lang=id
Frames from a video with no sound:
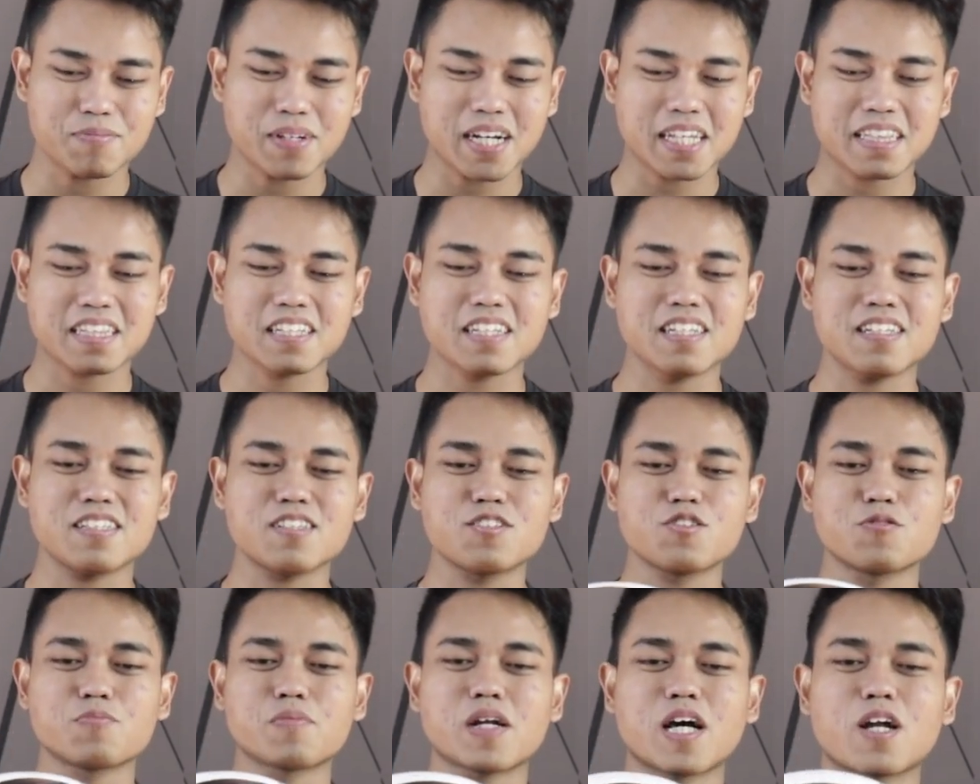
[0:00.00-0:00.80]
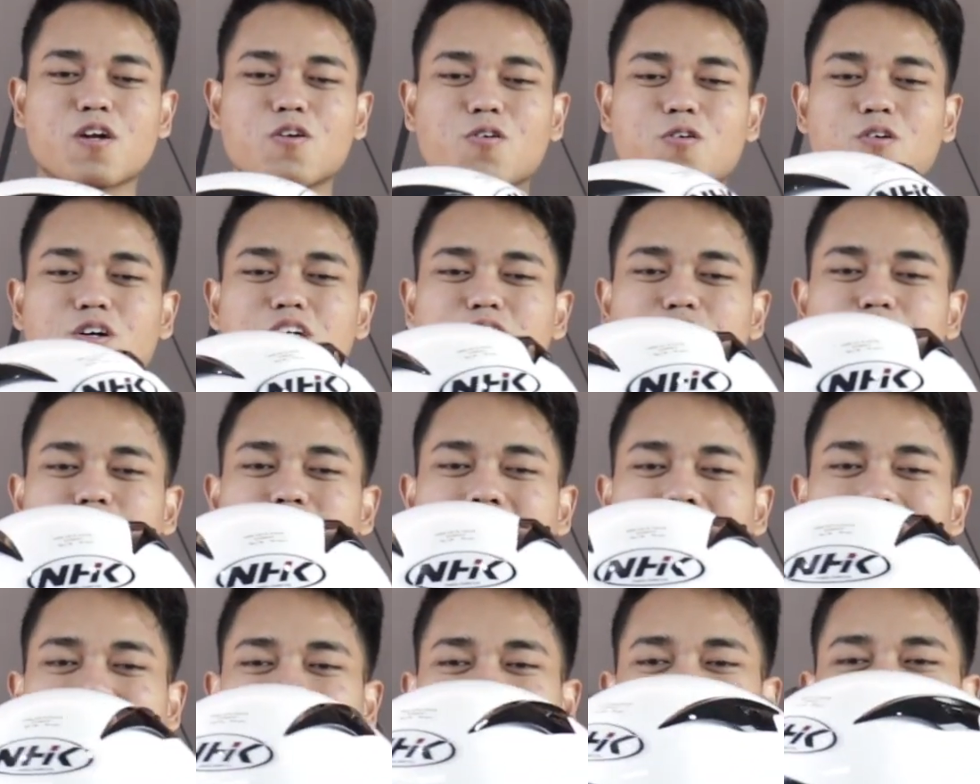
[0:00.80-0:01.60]
Berarti jumlah logonya
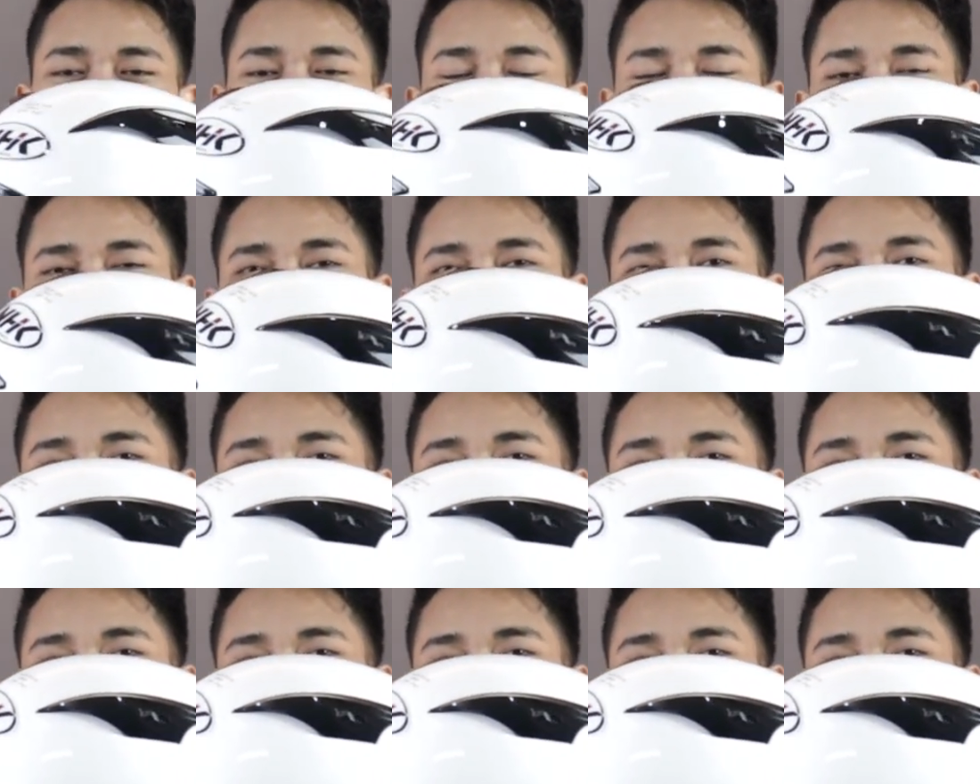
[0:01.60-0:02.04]
cuma ada tiga